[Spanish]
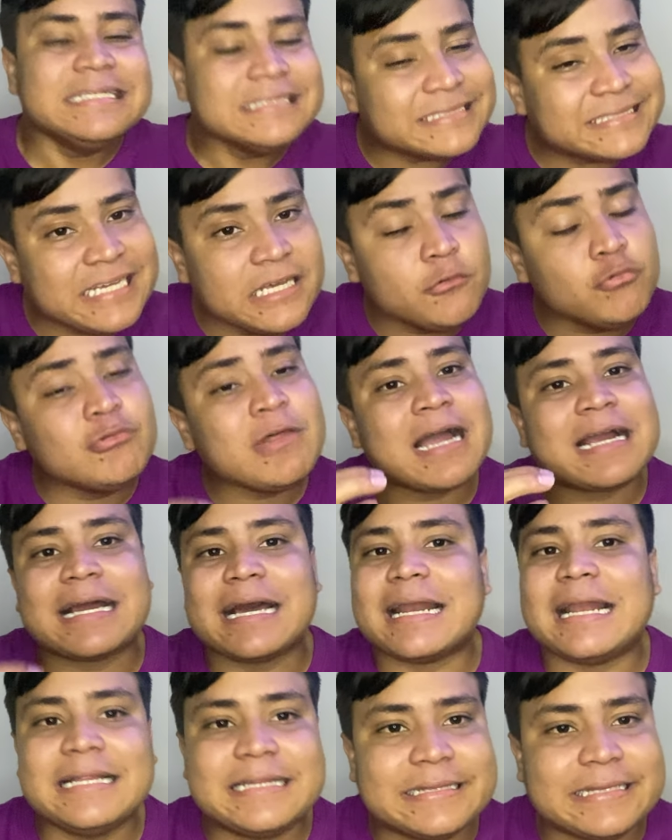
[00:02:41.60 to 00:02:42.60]
tiene una
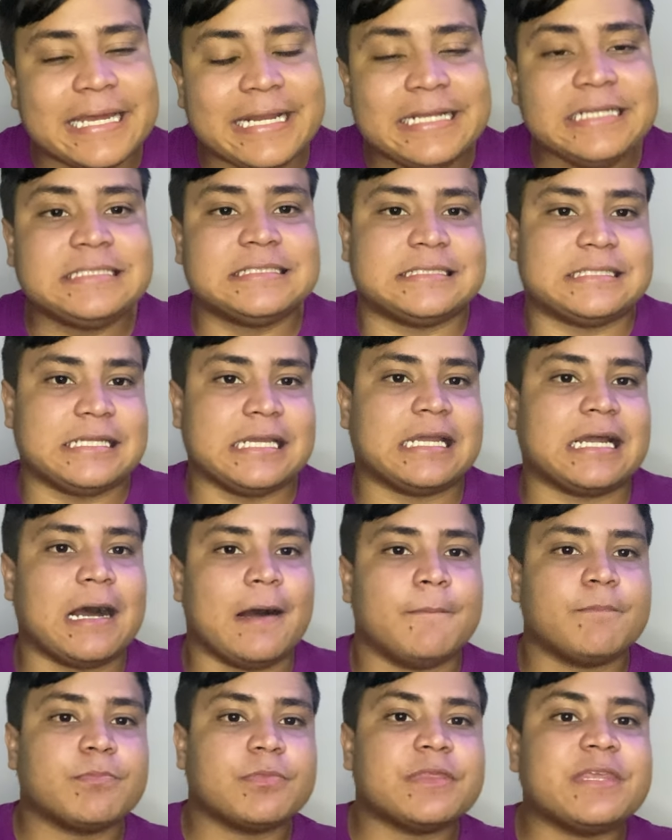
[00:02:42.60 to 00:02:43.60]
característica
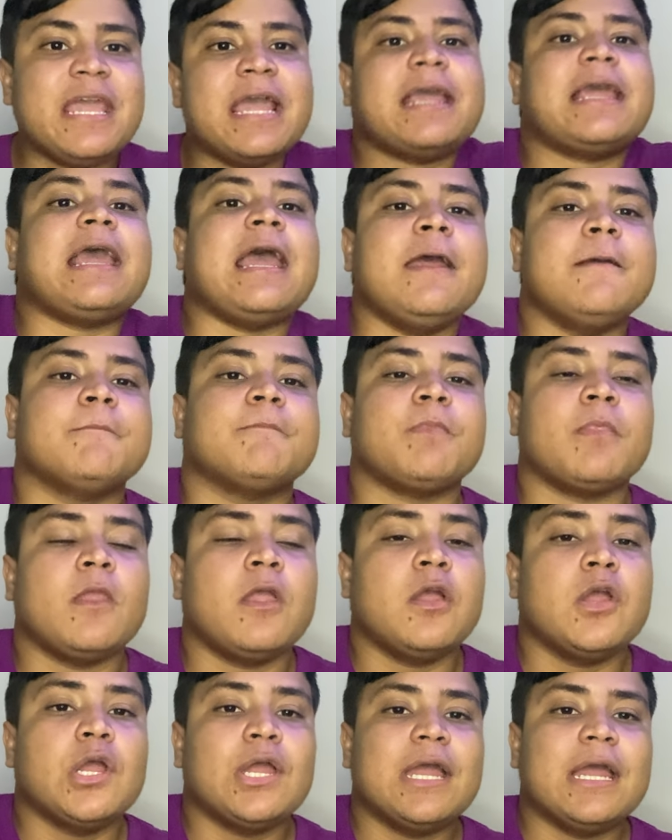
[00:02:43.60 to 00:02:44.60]
y es que
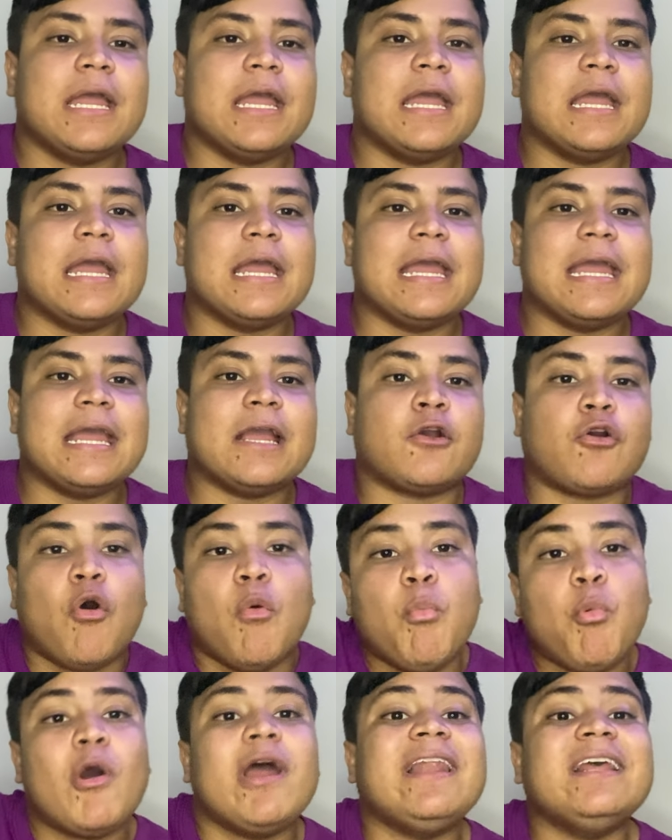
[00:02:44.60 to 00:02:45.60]

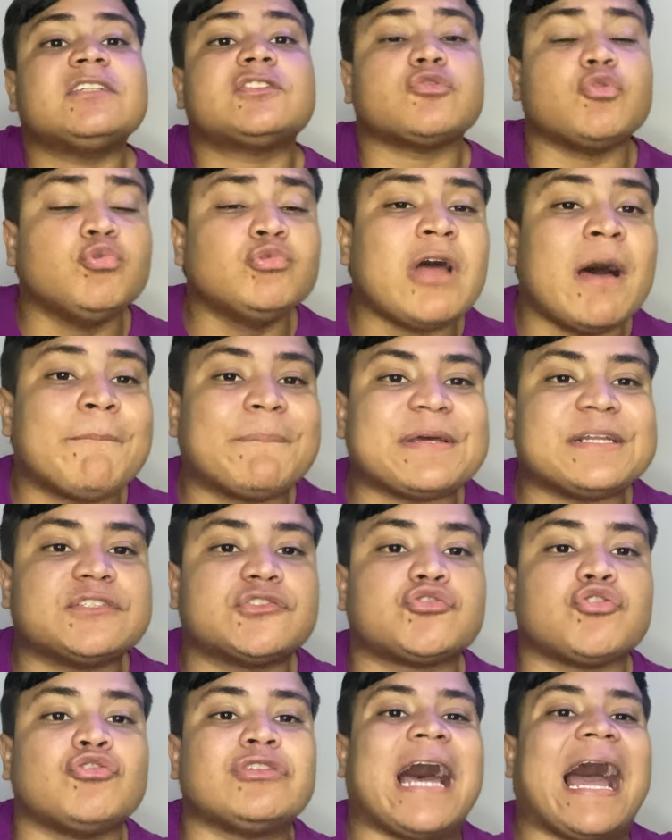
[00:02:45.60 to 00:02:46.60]
como Él es una
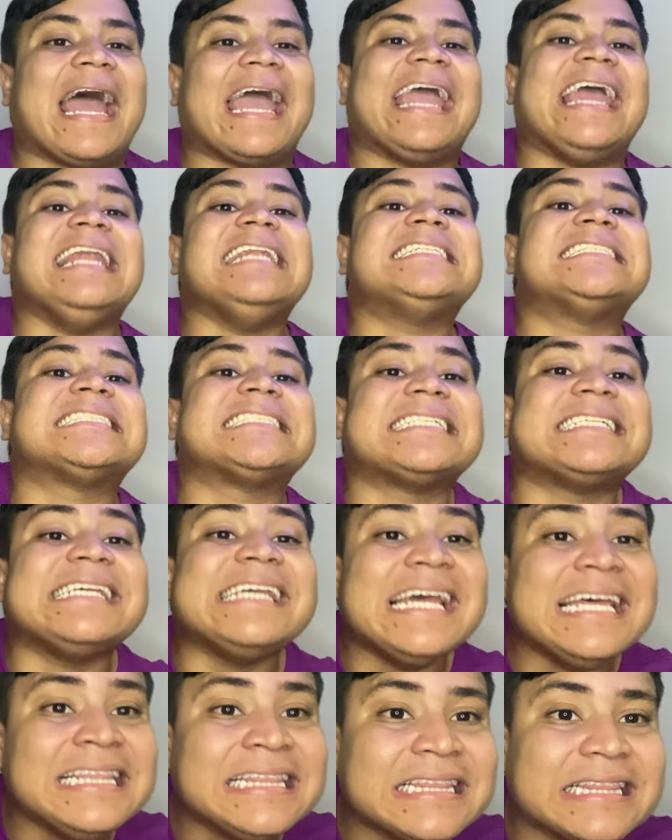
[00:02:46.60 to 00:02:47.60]
persona, Él
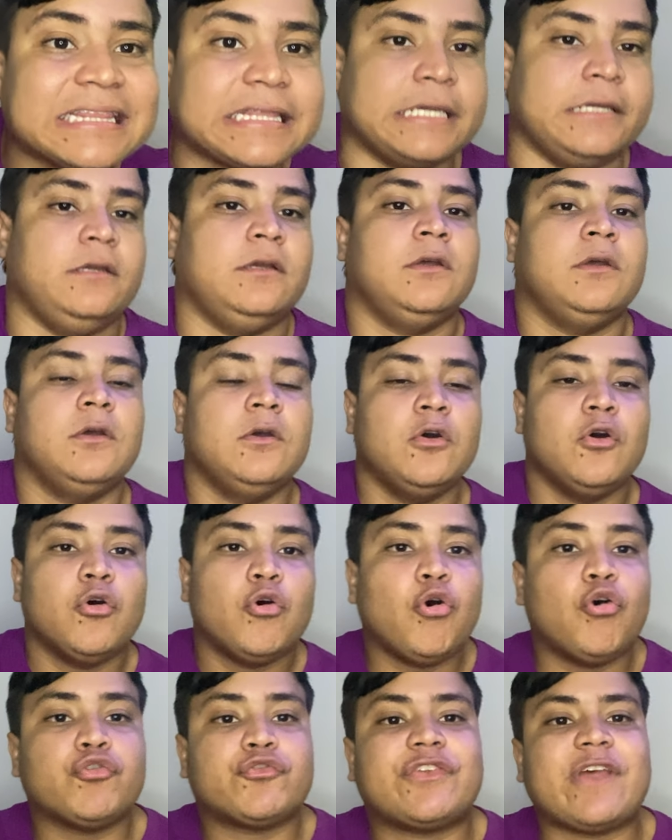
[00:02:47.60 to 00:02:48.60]
siente.
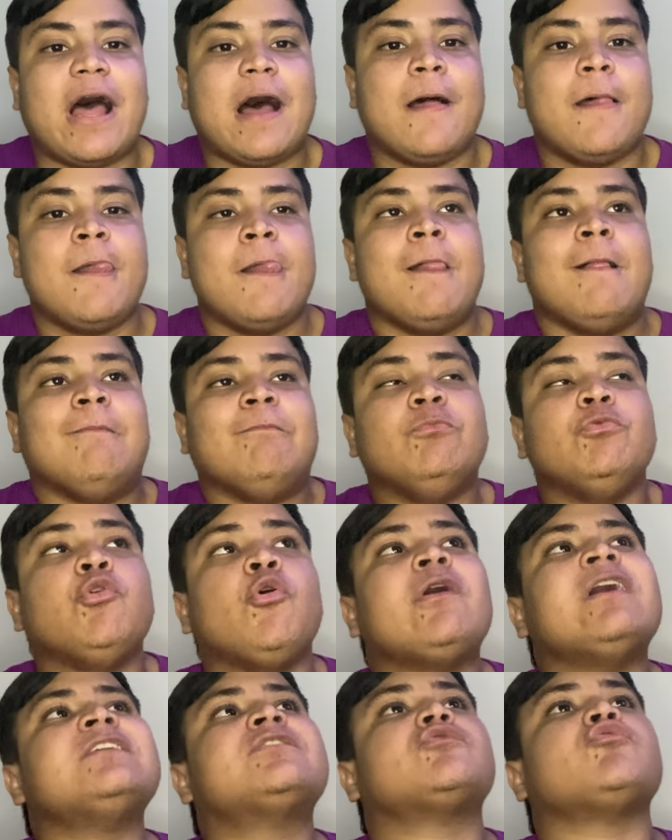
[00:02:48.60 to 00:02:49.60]
O sea,
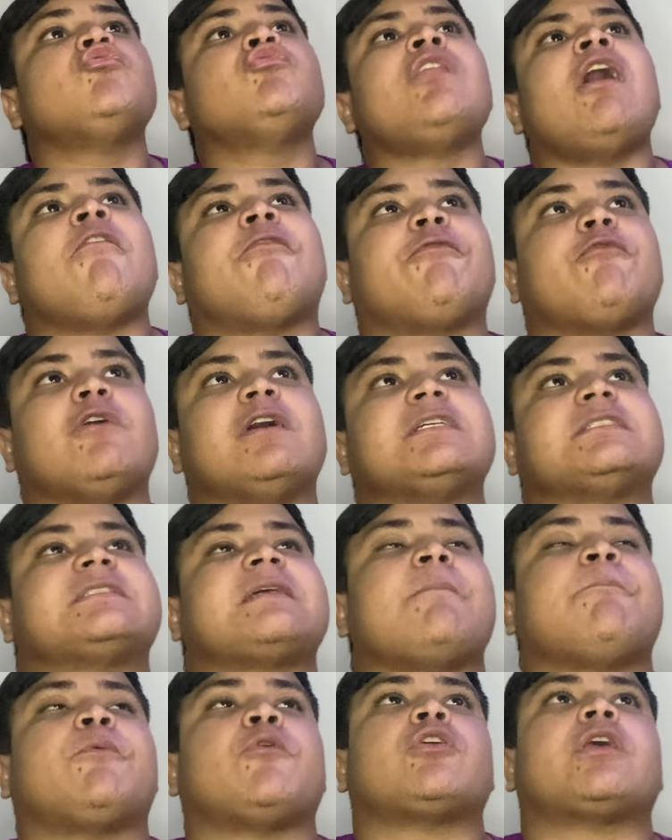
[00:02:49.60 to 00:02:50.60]
no es una
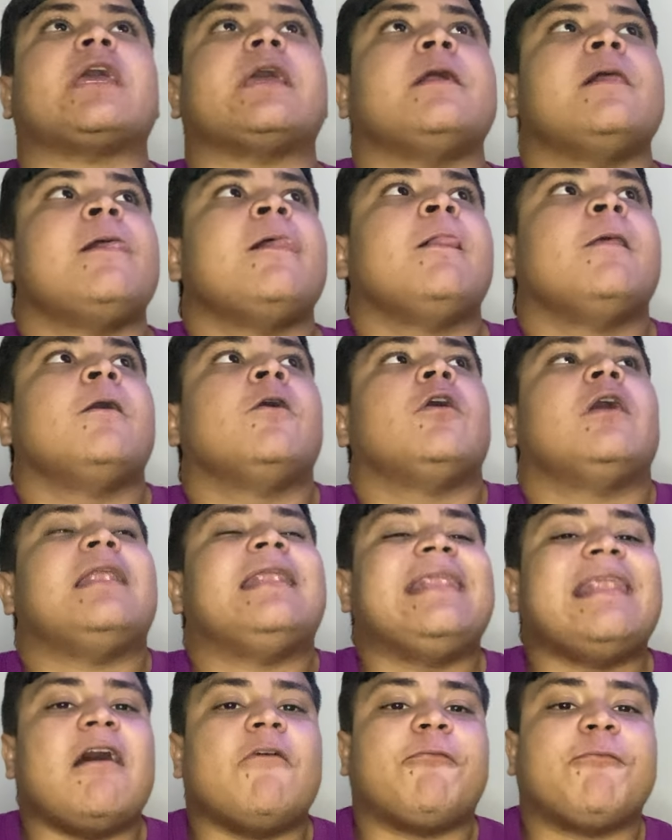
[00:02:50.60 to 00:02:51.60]
fuerza porque
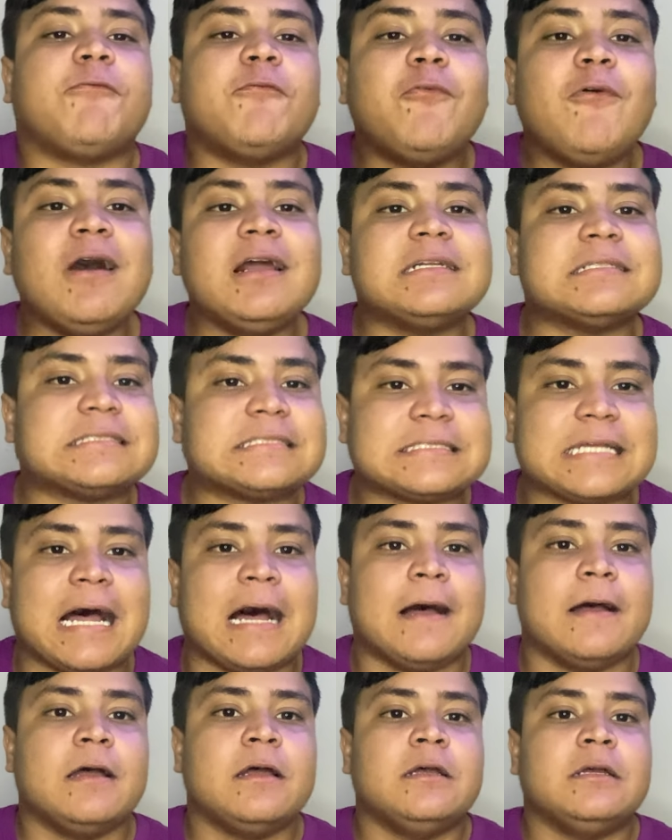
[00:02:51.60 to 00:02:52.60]
la fuerza